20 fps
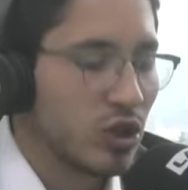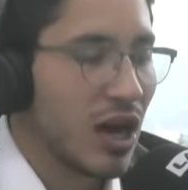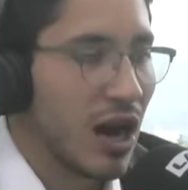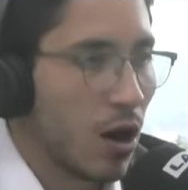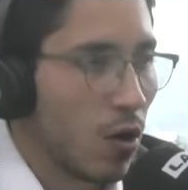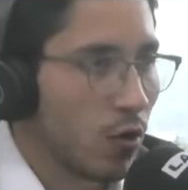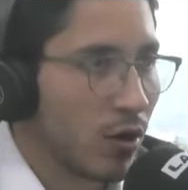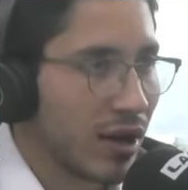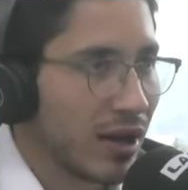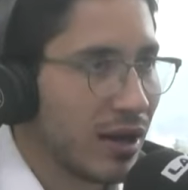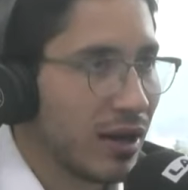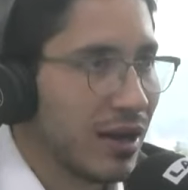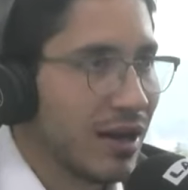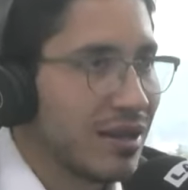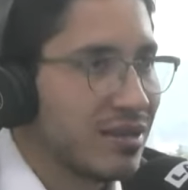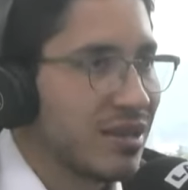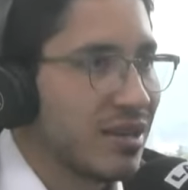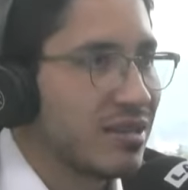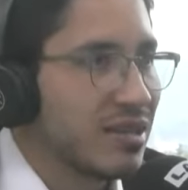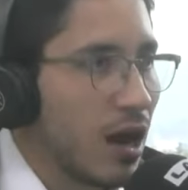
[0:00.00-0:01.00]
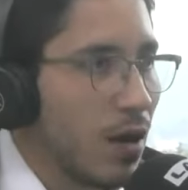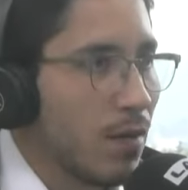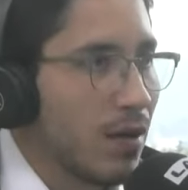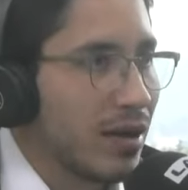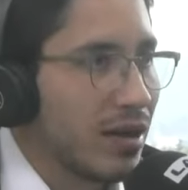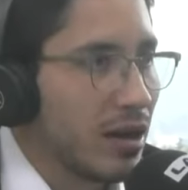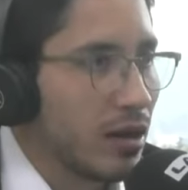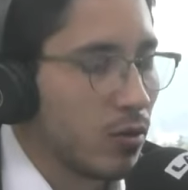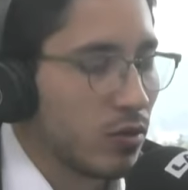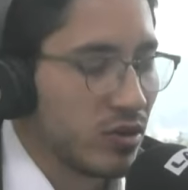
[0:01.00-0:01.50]
Ya ahora se
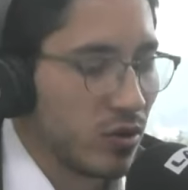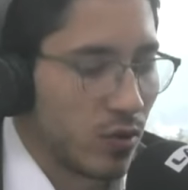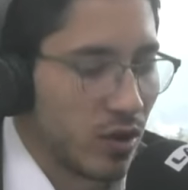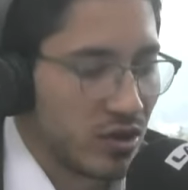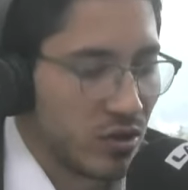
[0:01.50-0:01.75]
sabe que el Consejo